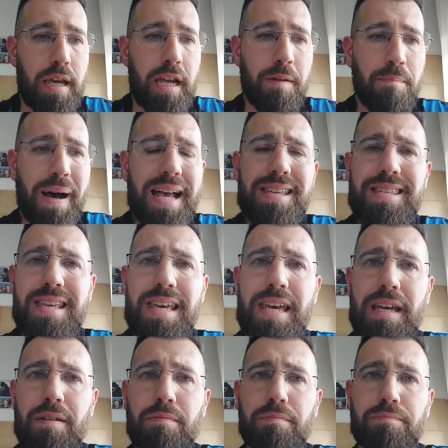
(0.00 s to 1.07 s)
Il
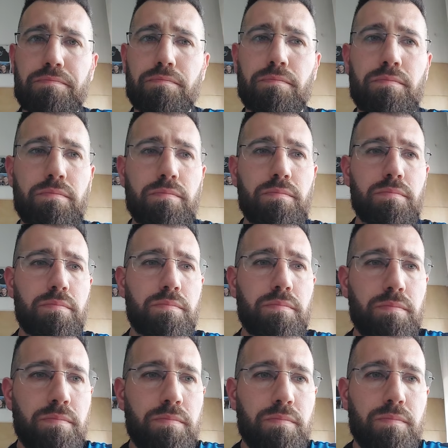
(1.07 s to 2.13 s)
base mh,
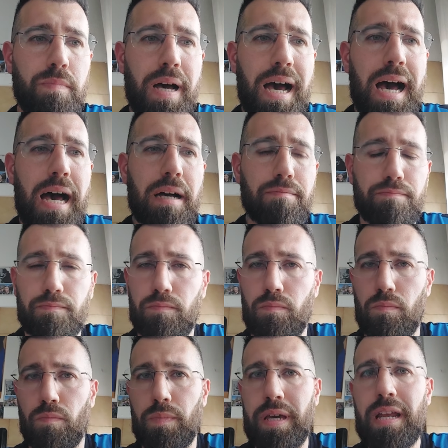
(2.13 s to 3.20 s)
mm, ha
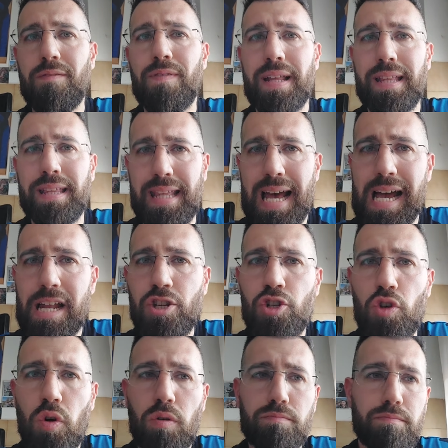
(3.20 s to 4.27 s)
il
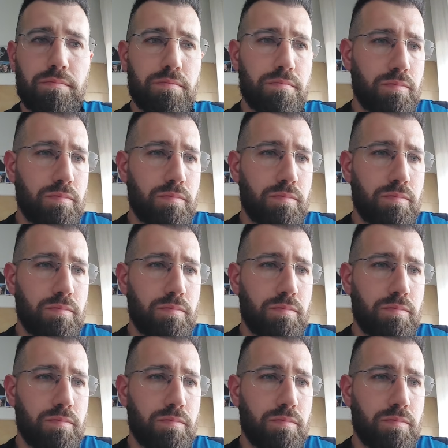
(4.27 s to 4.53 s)
vantaggio,